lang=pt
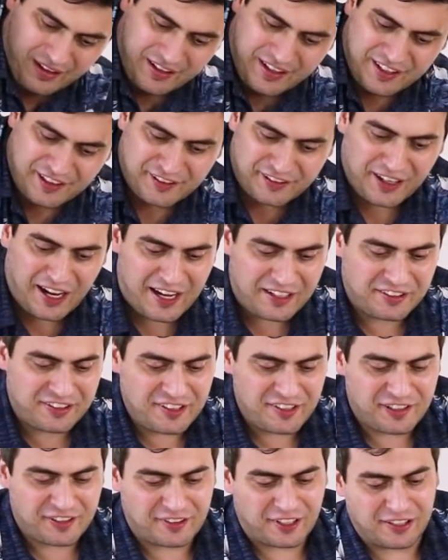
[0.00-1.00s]
Que
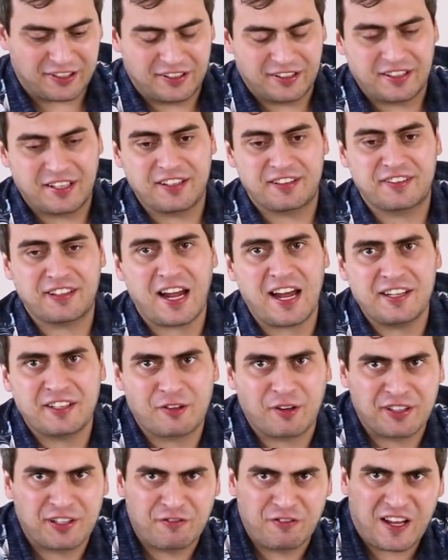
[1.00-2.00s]
sadista, que
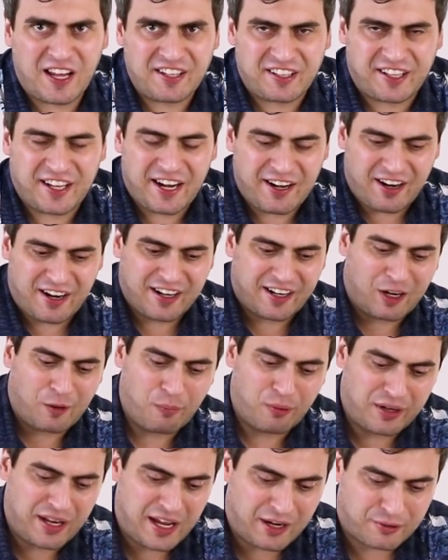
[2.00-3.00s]
sádico esse Vlad querendo arrancar o
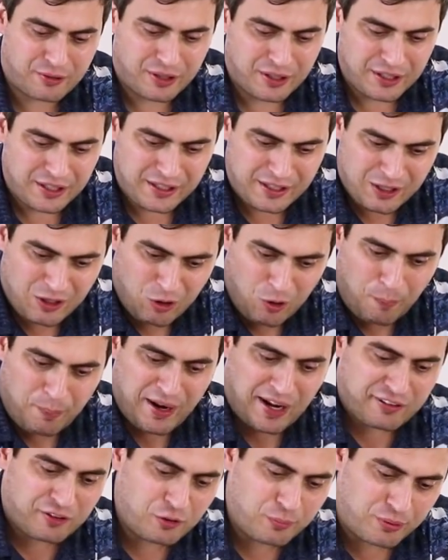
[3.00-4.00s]
boneco, o
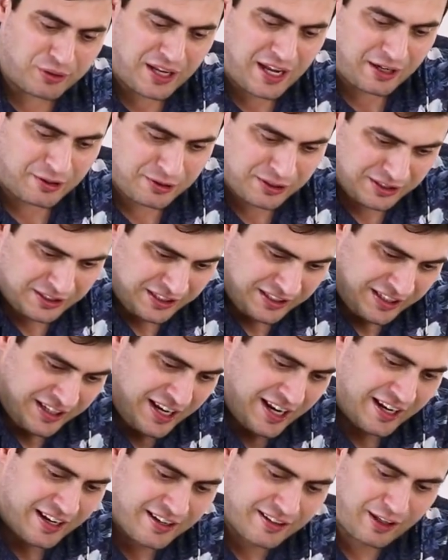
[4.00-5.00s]
braço do boneco.
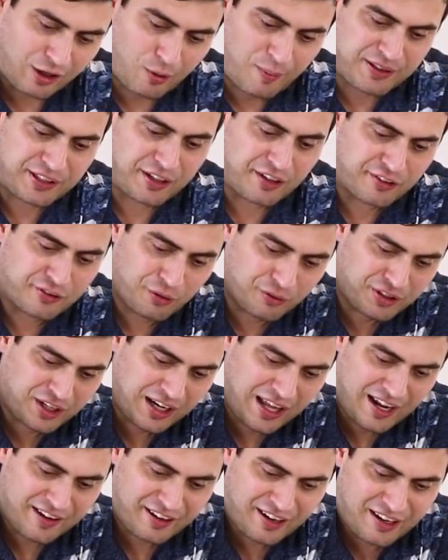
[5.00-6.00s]
Ih, tá começando a
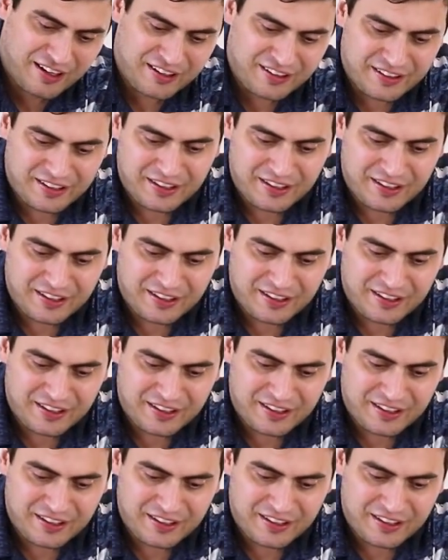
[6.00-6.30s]
descongelar já.